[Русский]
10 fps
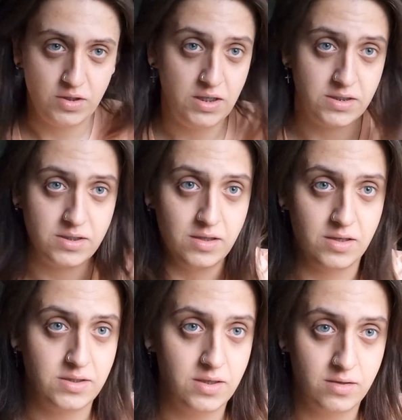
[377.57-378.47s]
Есть-то
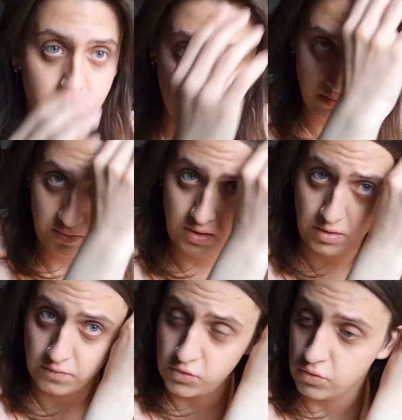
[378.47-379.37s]
нельзя.
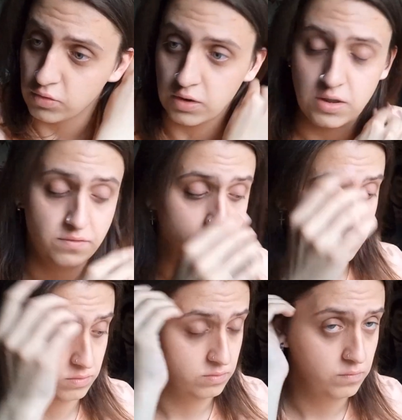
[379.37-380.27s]
Не-не, все, тогда
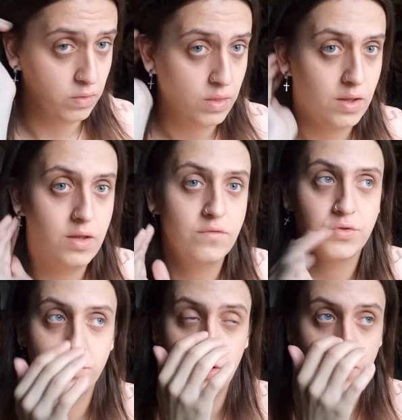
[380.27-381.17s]
все. Тогда
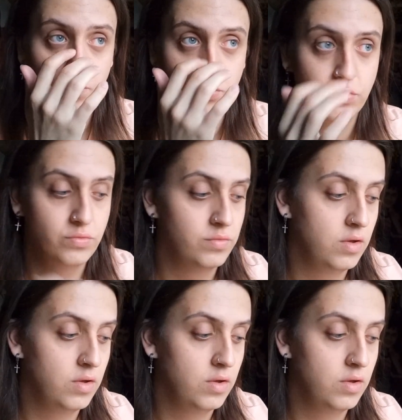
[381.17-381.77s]
все, не, не буду.